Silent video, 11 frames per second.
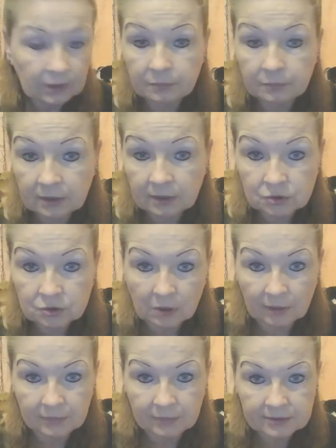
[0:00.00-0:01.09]
Mit einer Schnur
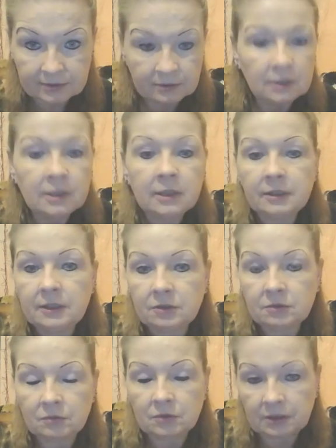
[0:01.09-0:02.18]
am besten. Die,
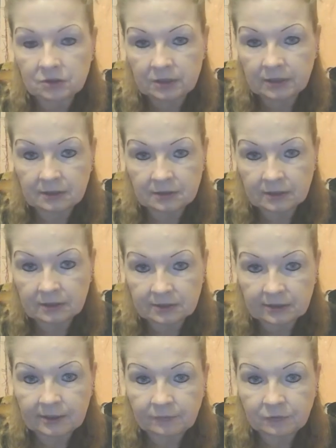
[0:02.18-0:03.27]
und dann schneidet ihr
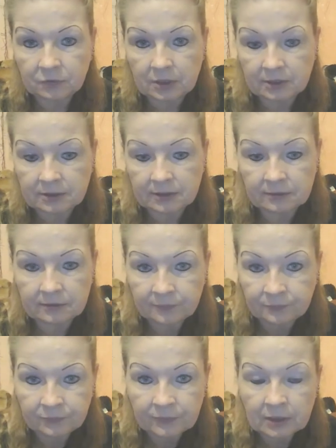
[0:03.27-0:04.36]
da ab, wo das dann
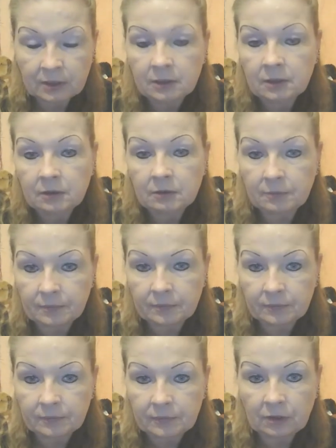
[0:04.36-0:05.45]

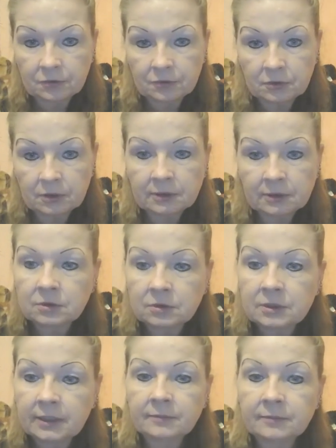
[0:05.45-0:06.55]
ähm, aufgehört hat. Und
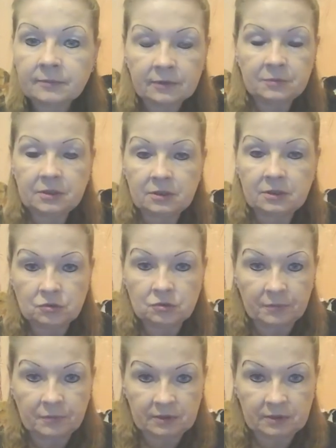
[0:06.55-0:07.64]
dann nehmt ihr die Schnur
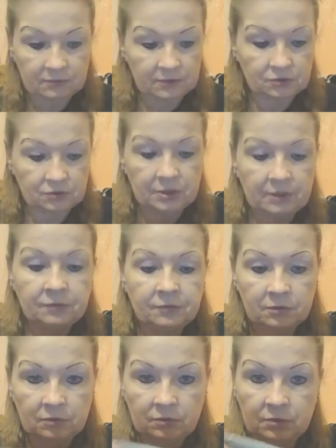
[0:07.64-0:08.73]
mit ins Geschäft.
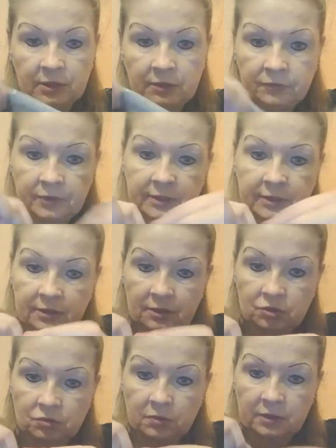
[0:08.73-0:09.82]
Und dann wickelt ihr die
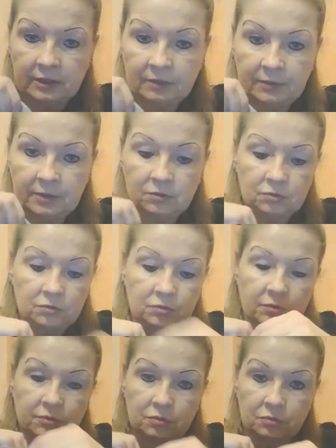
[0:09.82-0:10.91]
Schnur hier einmal so,
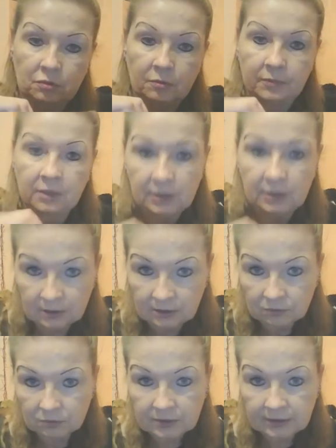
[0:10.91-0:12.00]
so drum.
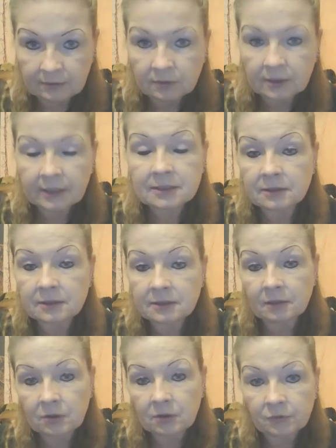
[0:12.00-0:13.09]
Und dann rechnet ihr
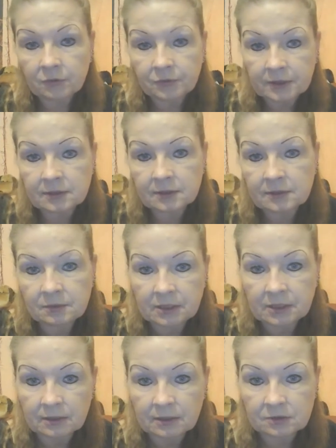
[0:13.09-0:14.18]
aber noch 4 cm
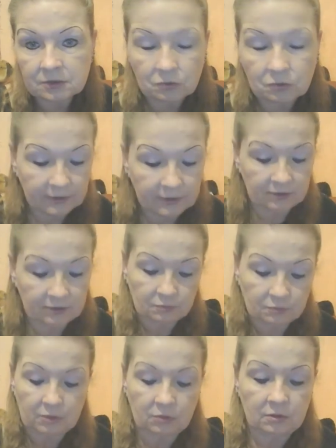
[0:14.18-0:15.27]
dazu, weil der Hund
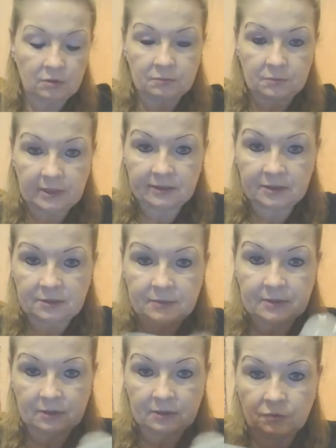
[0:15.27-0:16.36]
braucht noch ein kleines
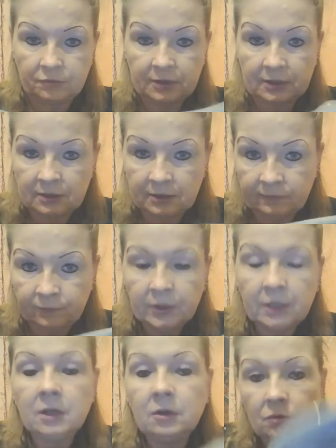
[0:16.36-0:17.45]
bisschen Luft da drin.
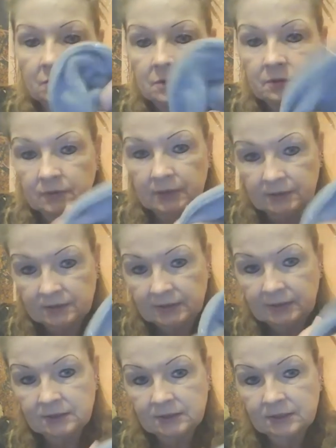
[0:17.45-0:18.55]
Und da
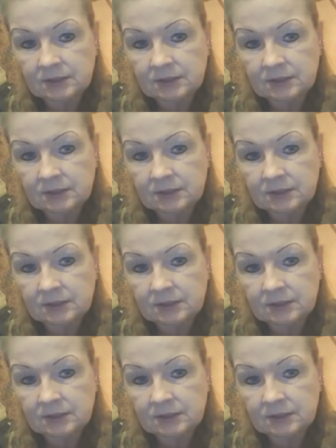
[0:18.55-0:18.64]
zieht sich